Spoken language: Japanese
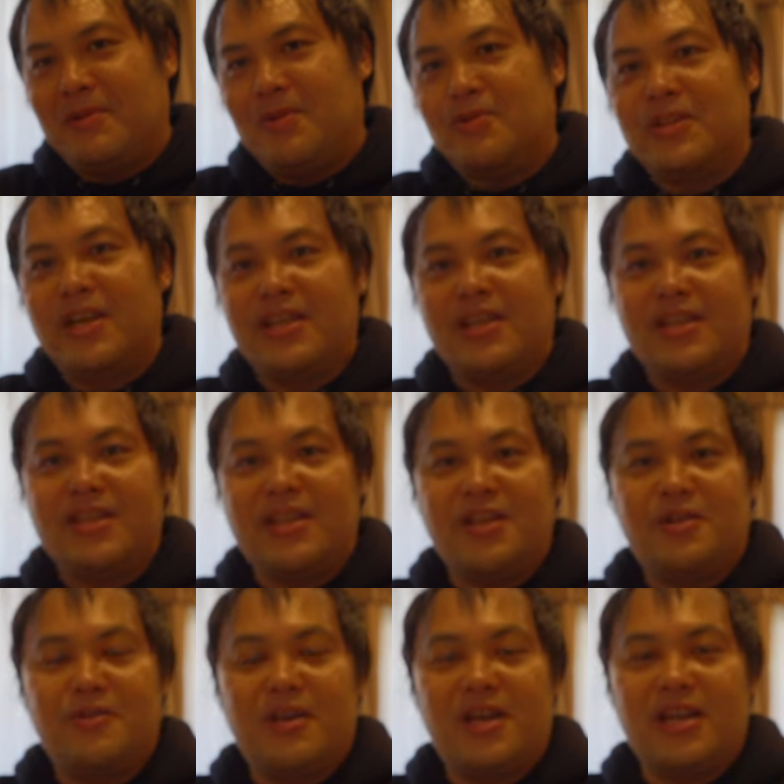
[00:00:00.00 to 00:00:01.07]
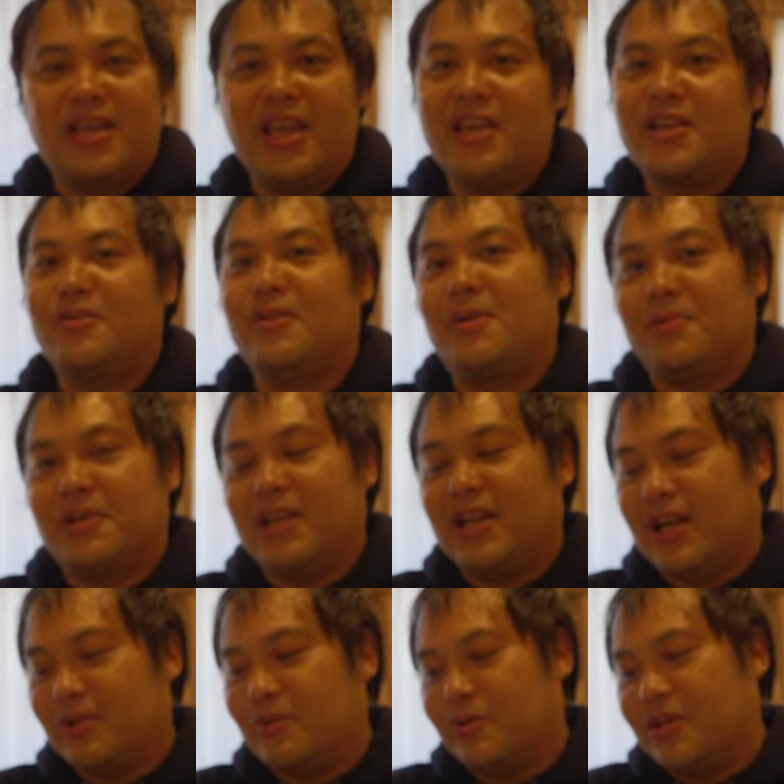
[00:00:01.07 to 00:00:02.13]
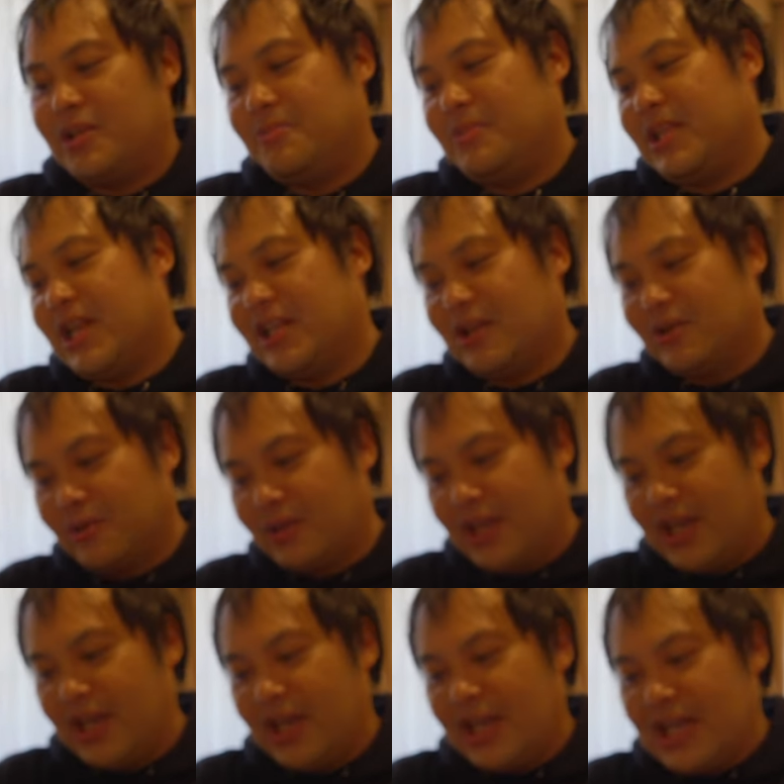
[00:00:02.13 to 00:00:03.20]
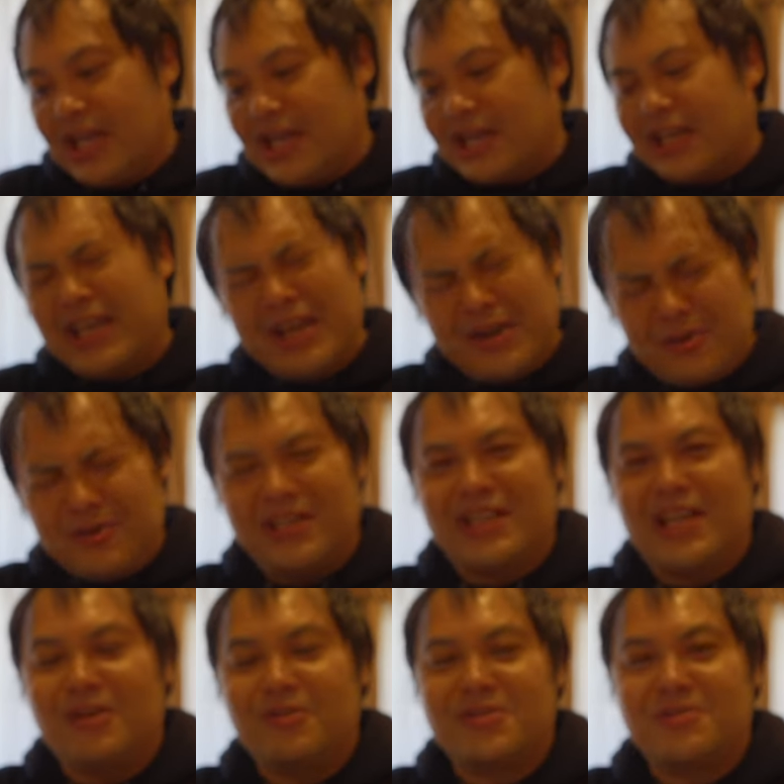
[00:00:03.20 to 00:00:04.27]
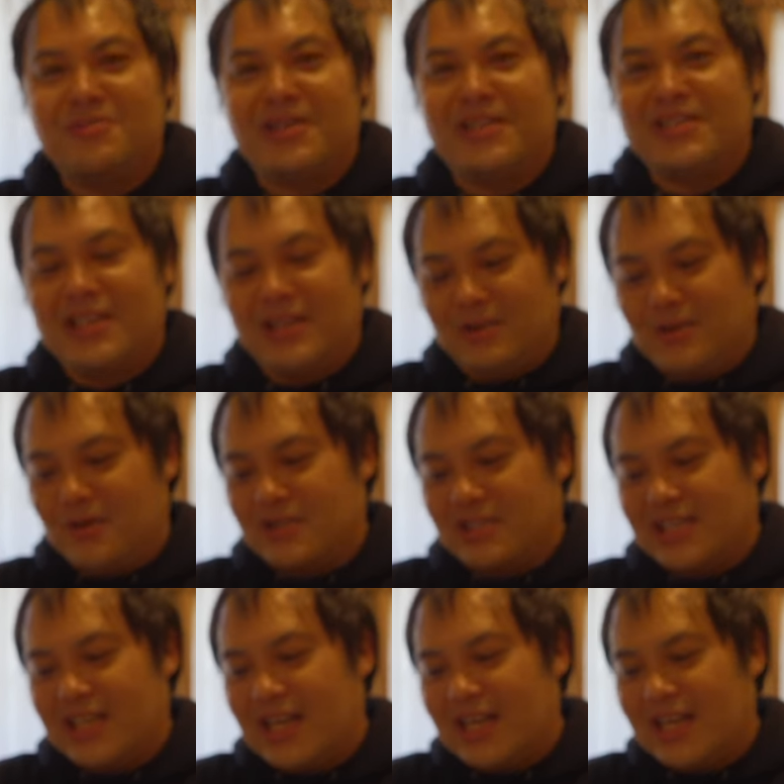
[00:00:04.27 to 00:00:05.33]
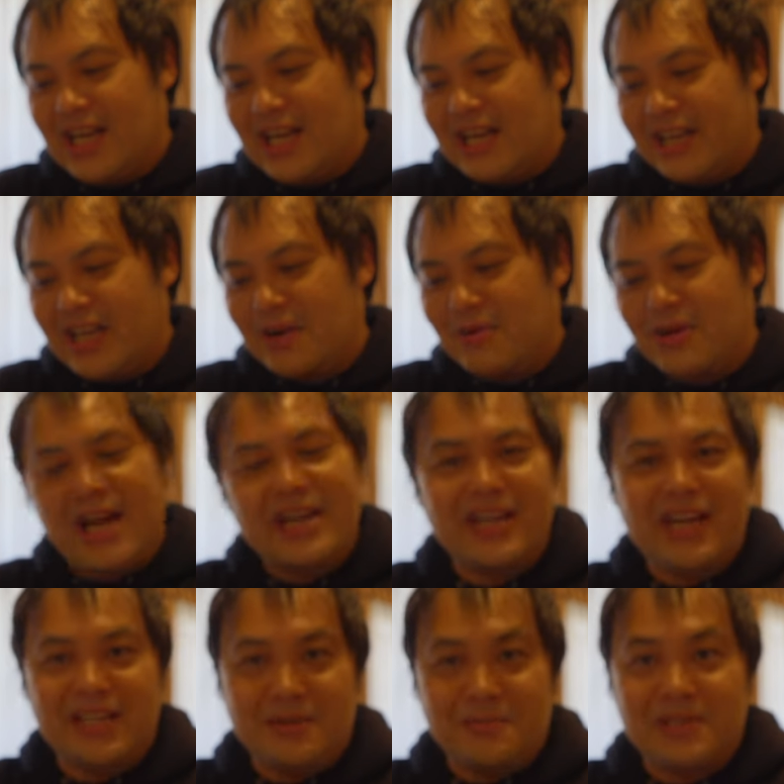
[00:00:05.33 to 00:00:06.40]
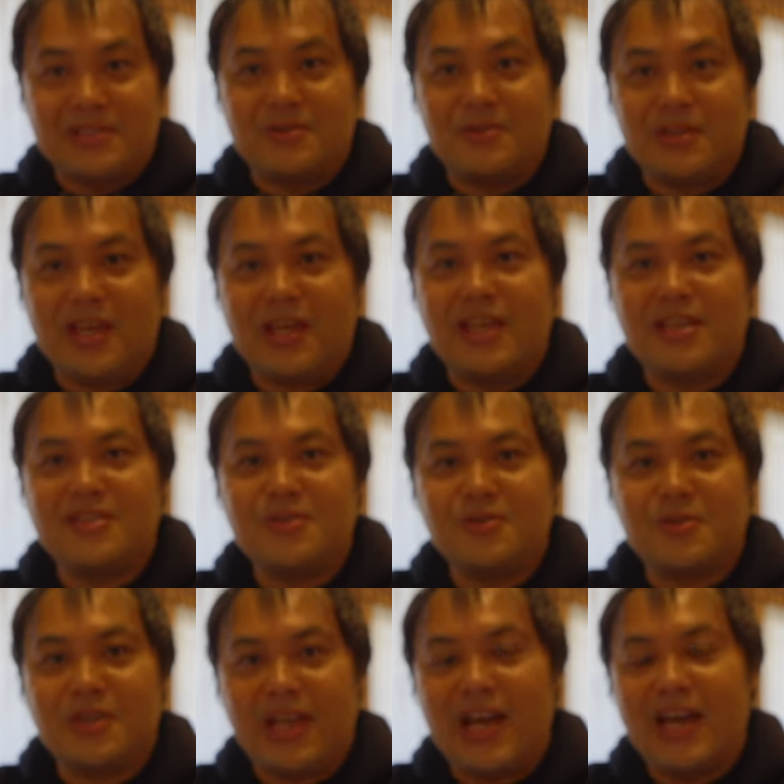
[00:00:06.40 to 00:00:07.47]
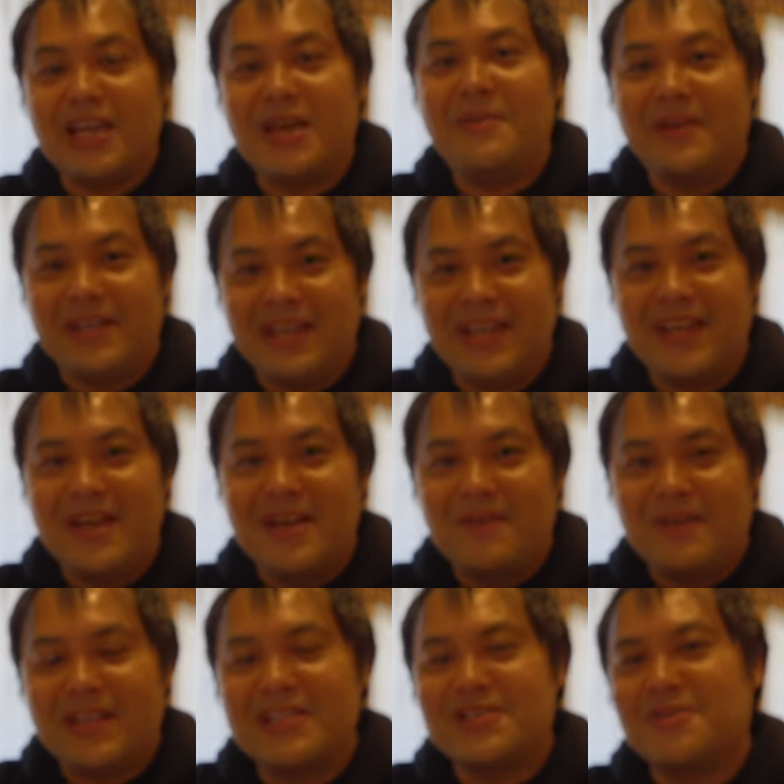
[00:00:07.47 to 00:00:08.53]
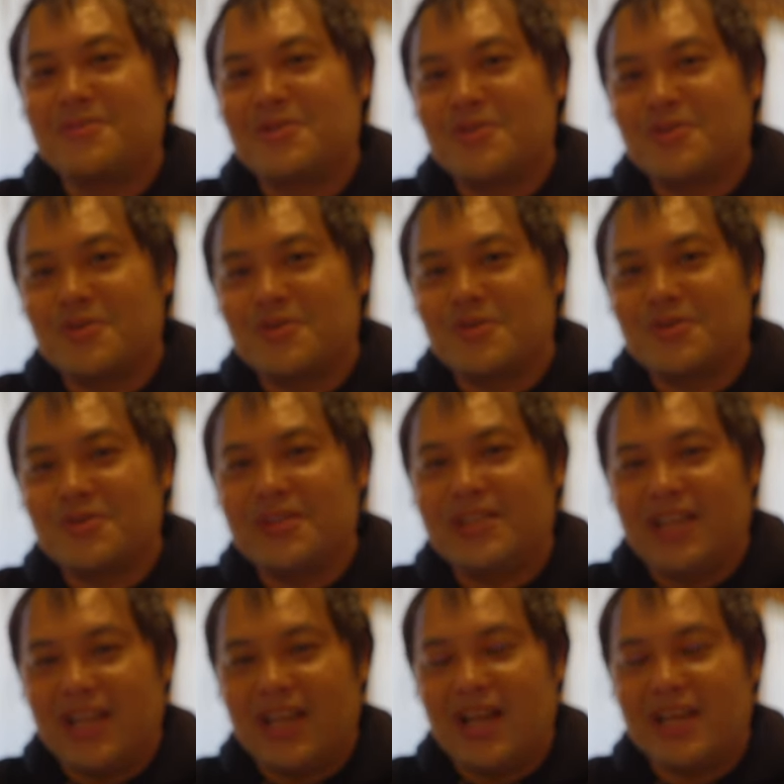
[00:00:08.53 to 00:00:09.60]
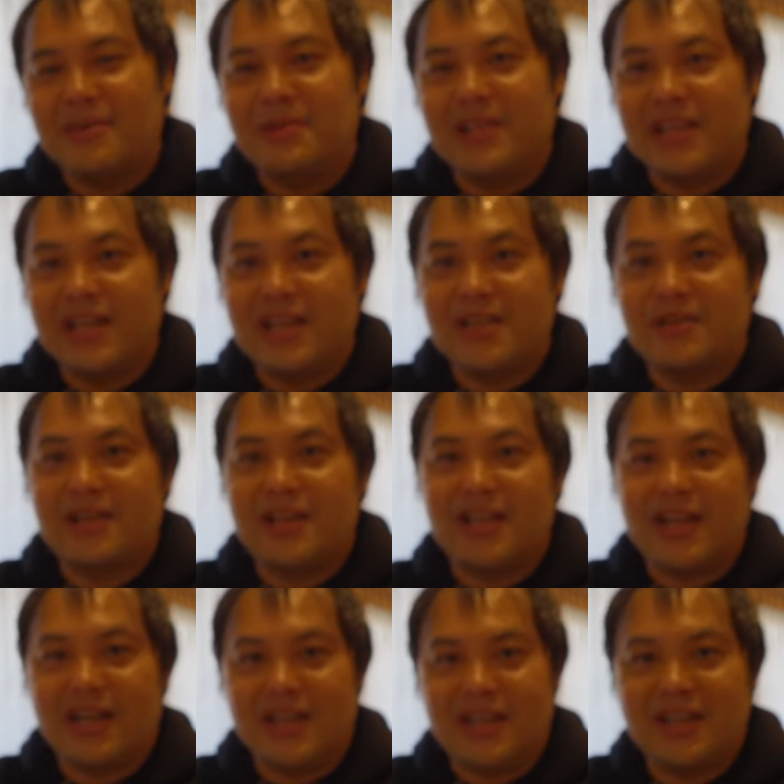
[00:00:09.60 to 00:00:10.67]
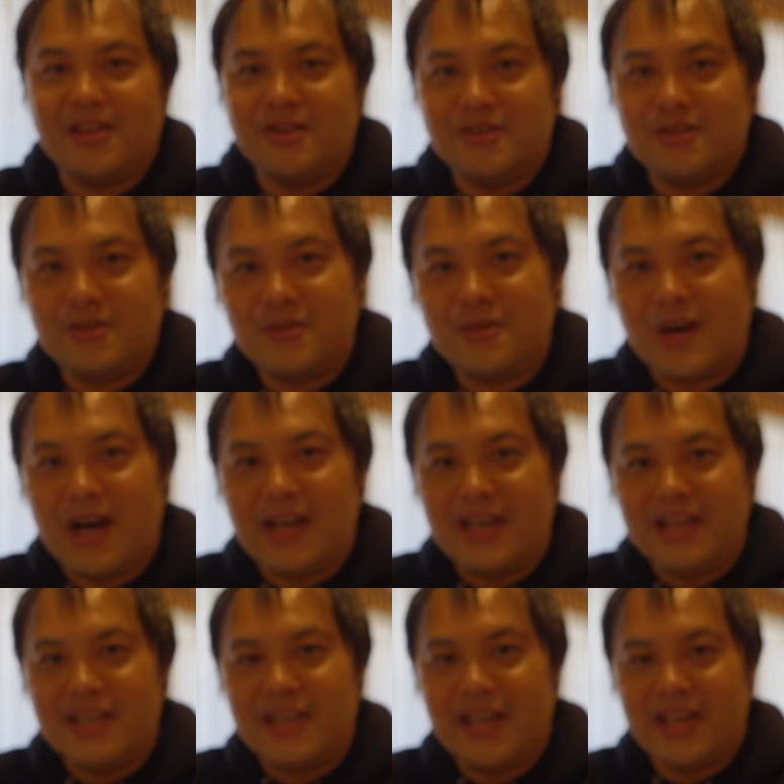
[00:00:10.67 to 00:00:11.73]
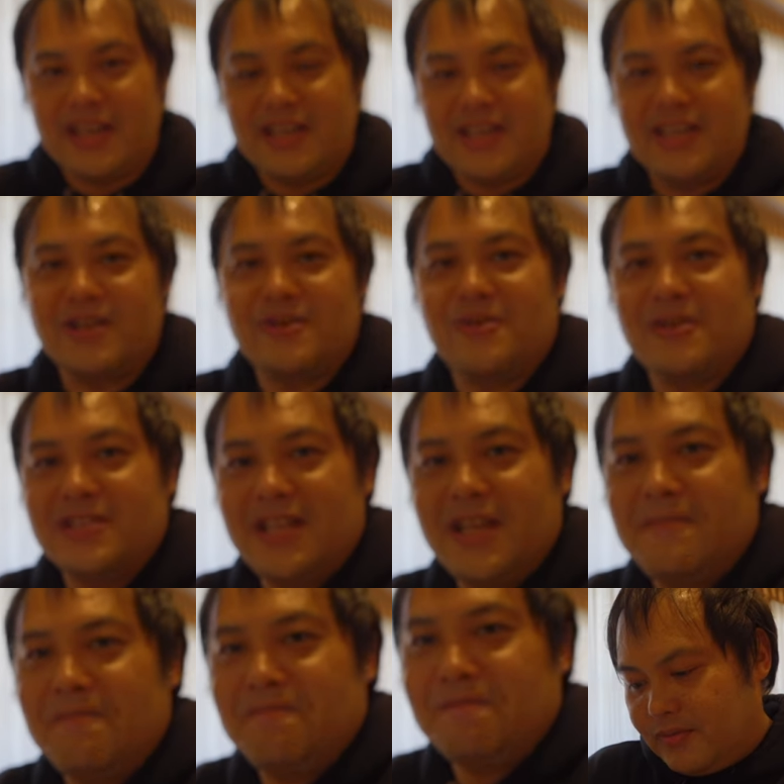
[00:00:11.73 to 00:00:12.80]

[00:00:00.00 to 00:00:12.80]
べ放題だったりとか、ケーキとかもね、なんか取れるみたいなので、結構ね、楽しみですけど、時間が結構限られてますので、ちょっとね、早めに、私でも朝食遅いんでね、早めに行かないといけないかなっていうところは、えー、気になるところですね。